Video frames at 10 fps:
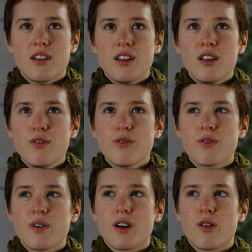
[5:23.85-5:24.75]

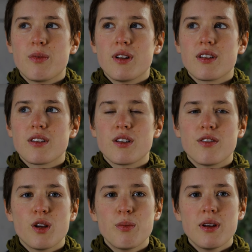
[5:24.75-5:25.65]
tief ähm, in das
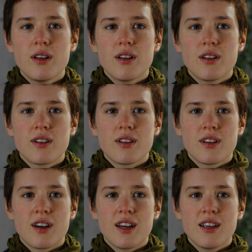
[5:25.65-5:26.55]
Gewebe
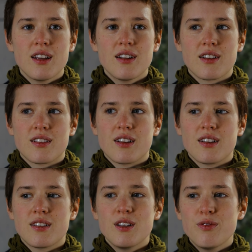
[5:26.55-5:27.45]
reingeht, das
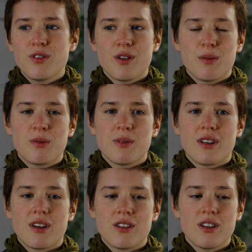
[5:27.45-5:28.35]
heißt
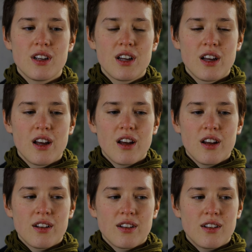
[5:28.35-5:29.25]
Tiefengewebsmassage,
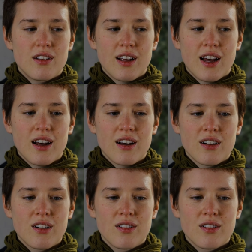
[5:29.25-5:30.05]
da